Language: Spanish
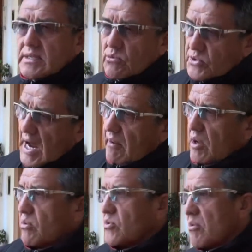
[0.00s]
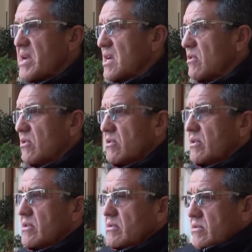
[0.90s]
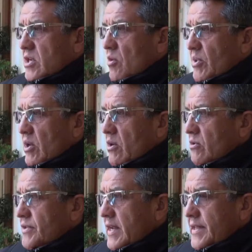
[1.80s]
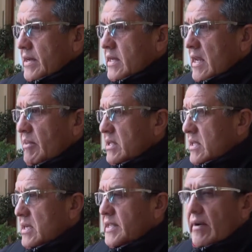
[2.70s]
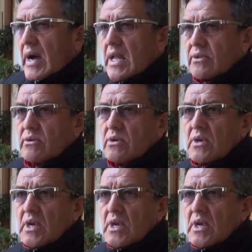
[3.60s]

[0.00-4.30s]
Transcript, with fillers: un sábado, un domingo, se lo puede encontrar tranquilamente trabajando,